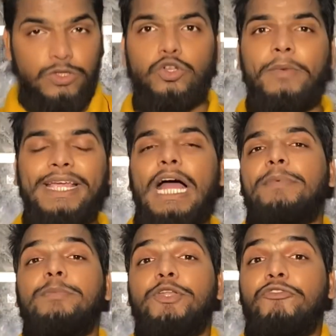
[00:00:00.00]
सो so भाई
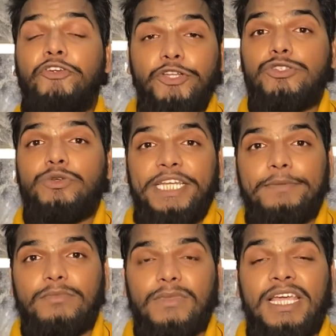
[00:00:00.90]
आपने पूरी वीडियो सुनी
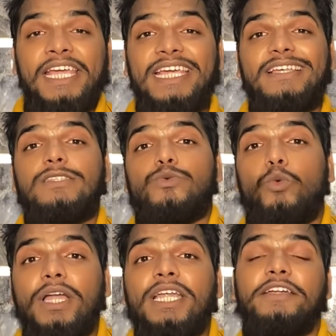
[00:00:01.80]
ही इज
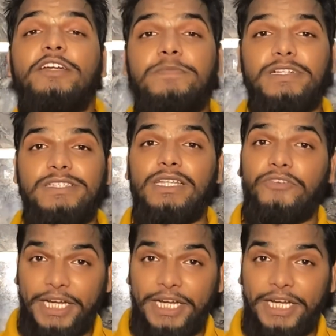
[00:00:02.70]
100%